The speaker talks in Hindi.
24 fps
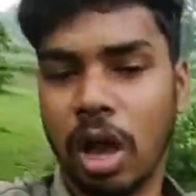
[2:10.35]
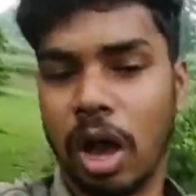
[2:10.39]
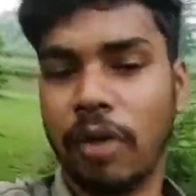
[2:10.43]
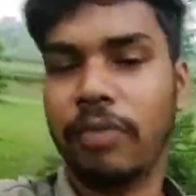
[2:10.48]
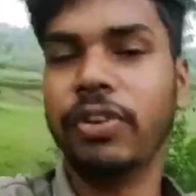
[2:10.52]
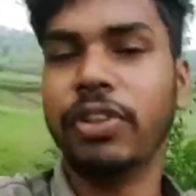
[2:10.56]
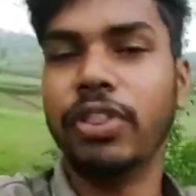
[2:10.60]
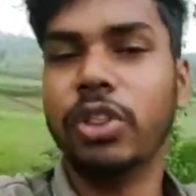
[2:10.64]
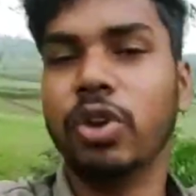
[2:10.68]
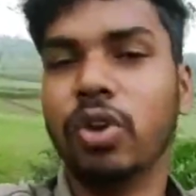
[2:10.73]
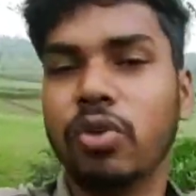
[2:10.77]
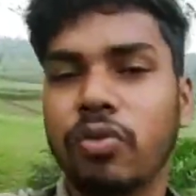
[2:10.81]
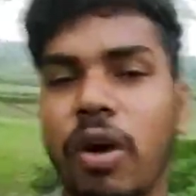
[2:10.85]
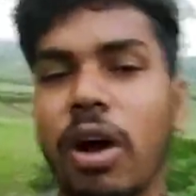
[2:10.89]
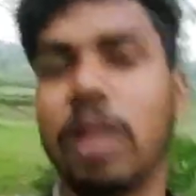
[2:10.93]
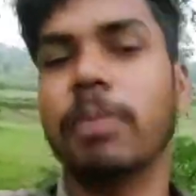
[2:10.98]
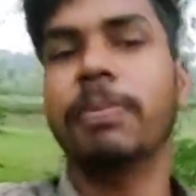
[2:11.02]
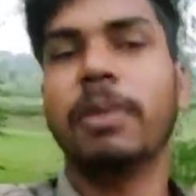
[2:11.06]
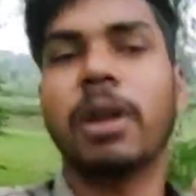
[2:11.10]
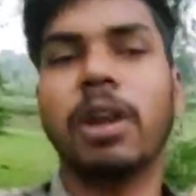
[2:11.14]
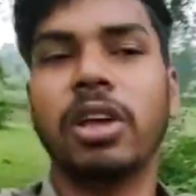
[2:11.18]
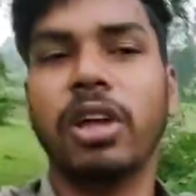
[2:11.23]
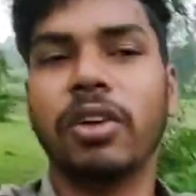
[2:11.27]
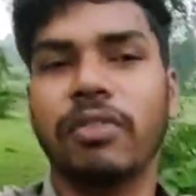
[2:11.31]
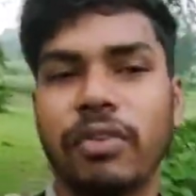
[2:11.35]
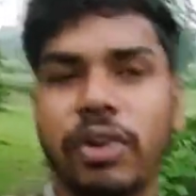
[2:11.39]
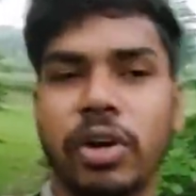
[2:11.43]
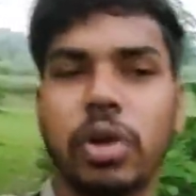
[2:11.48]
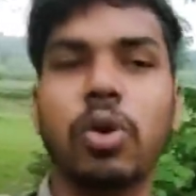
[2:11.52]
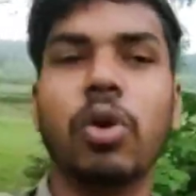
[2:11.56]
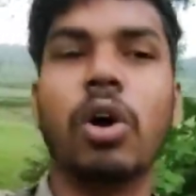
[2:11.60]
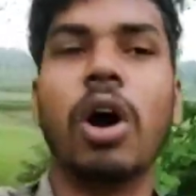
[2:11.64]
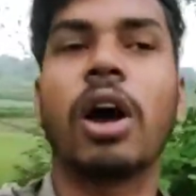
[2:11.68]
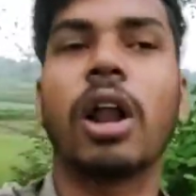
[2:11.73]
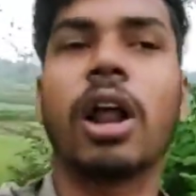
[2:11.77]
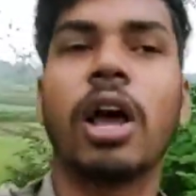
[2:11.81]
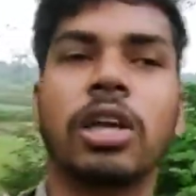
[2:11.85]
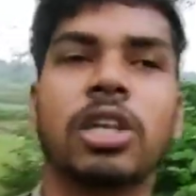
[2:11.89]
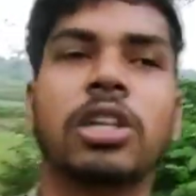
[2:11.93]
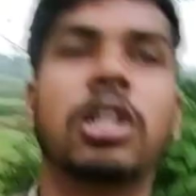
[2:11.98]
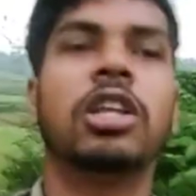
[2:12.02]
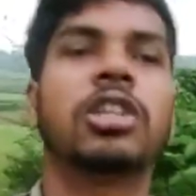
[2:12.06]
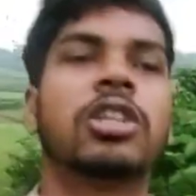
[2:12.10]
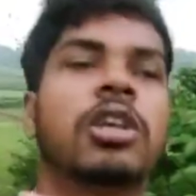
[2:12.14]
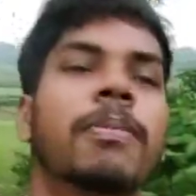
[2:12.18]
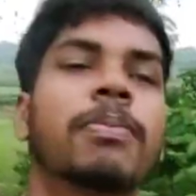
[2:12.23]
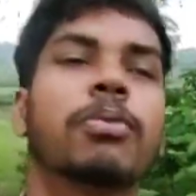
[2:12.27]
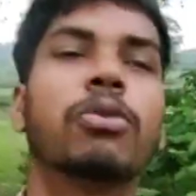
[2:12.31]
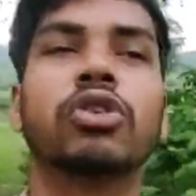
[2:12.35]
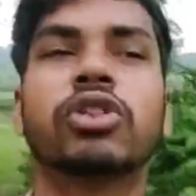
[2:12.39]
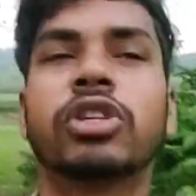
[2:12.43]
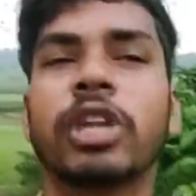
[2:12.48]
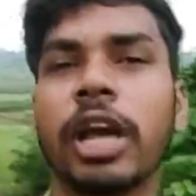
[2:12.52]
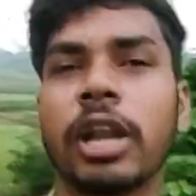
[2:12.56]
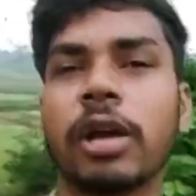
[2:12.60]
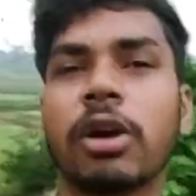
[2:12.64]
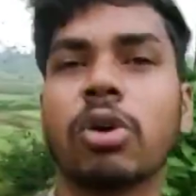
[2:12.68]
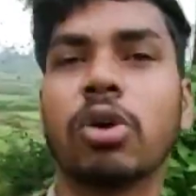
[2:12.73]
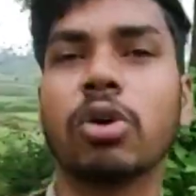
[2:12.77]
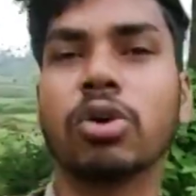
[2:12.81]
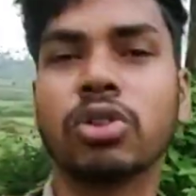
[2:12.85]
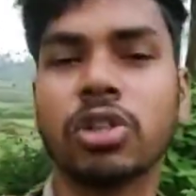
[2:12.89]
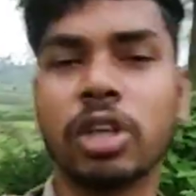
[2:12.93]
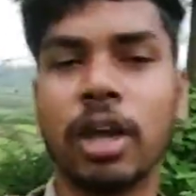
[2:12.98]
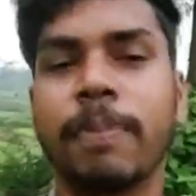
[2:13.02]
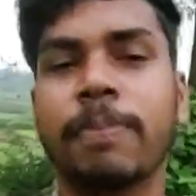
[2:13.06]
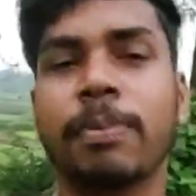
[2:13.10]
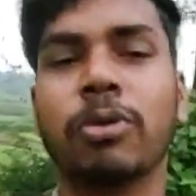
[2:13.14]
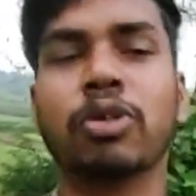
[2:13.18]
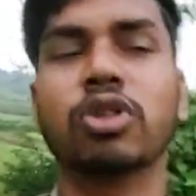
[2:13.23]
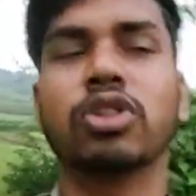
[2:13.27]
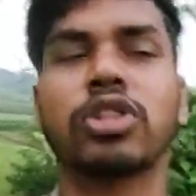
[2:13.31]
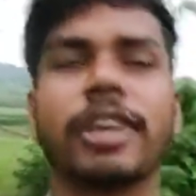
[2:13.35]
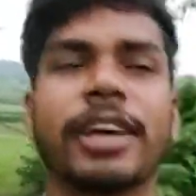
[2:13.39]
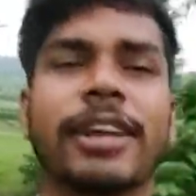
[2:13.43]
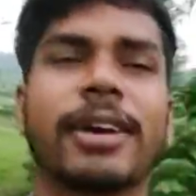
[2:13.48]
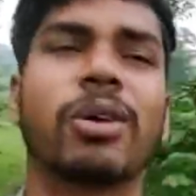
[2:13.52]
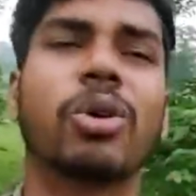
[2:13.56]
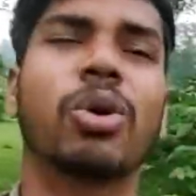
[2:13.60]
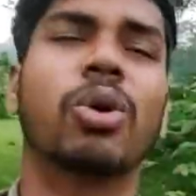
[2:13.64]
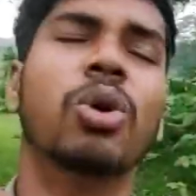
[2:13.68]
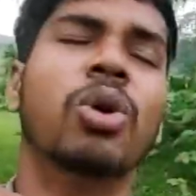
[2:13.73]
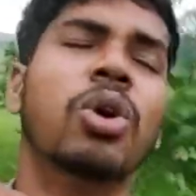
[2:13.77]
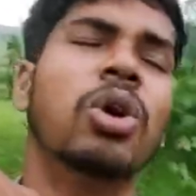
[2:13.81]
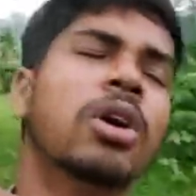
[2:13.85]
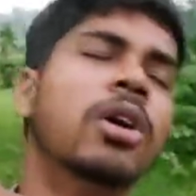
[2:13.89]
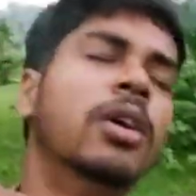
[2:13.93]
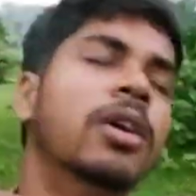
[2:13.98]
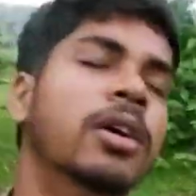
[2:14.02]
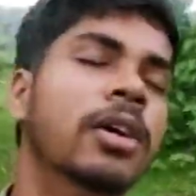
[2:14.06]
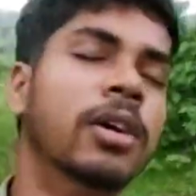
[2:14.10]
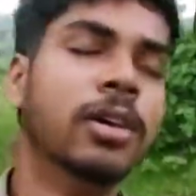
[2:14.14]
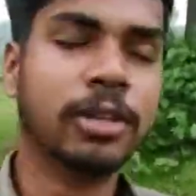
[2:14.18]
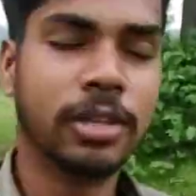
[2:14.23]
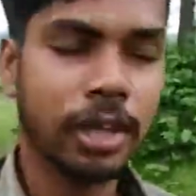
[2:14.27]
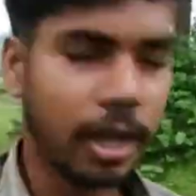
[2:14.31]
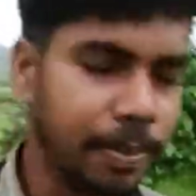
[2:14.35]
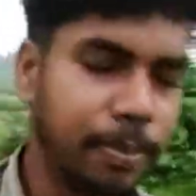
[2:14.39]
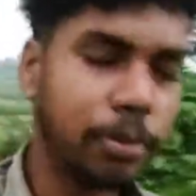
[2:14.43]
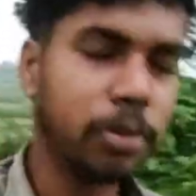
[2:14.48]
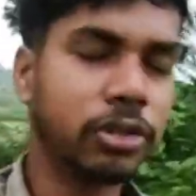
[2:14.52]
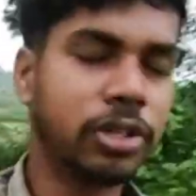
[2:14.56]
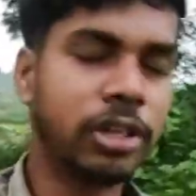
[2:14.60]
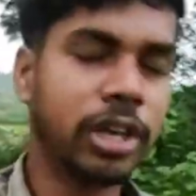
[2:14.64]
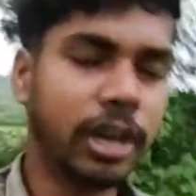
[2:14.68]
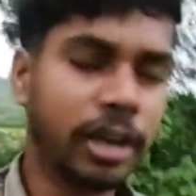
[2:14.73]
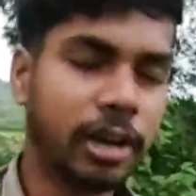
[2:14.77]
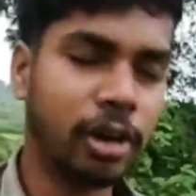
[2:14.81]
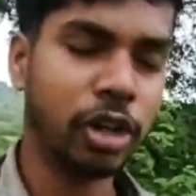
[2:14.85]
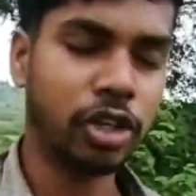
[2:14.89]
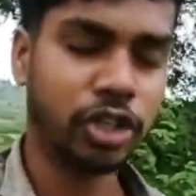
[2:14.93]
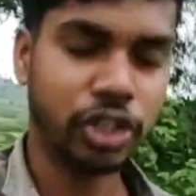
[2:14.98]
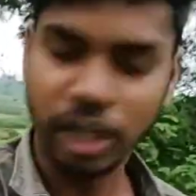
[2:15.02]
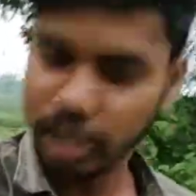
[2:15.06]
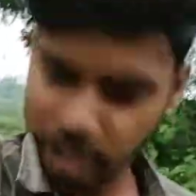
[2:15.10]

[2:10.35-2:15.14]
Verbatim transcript: काफ़ी दिनों बाद मेरा ये वीडियो आ रहा है इसलिए सबको शेयर करो सबको शेयर करो सबको शेयर करो